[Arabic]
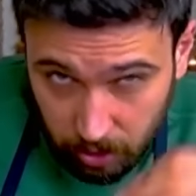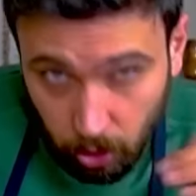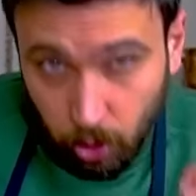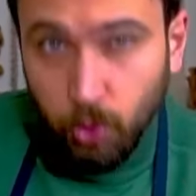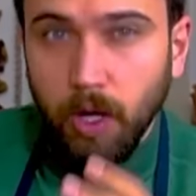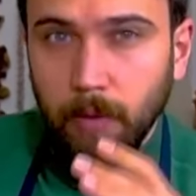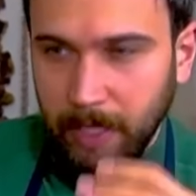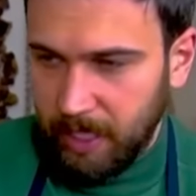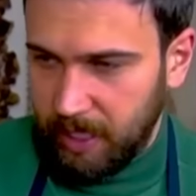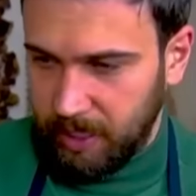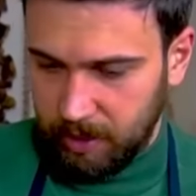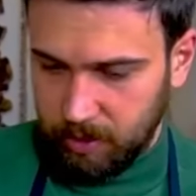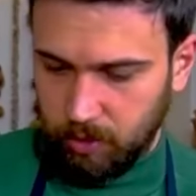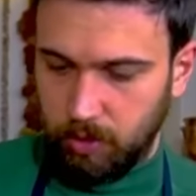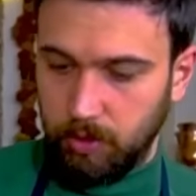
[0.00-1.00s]
دقتوها
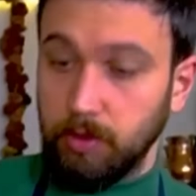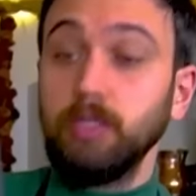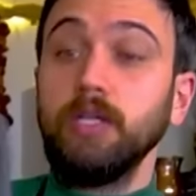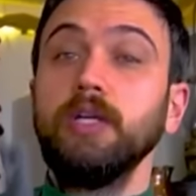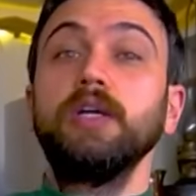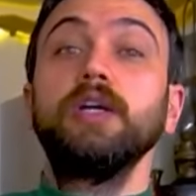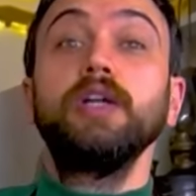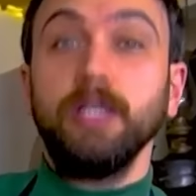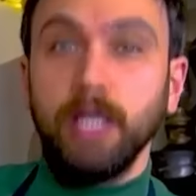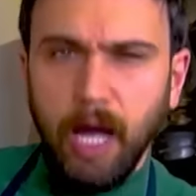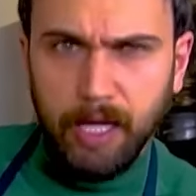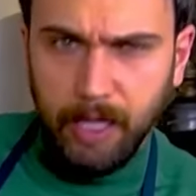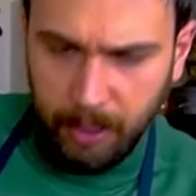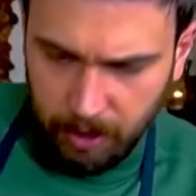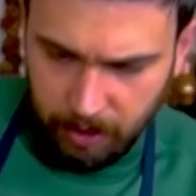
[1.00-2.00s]
بحياتكم يا
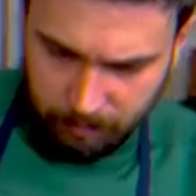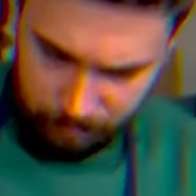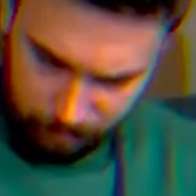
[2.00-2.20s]
كريم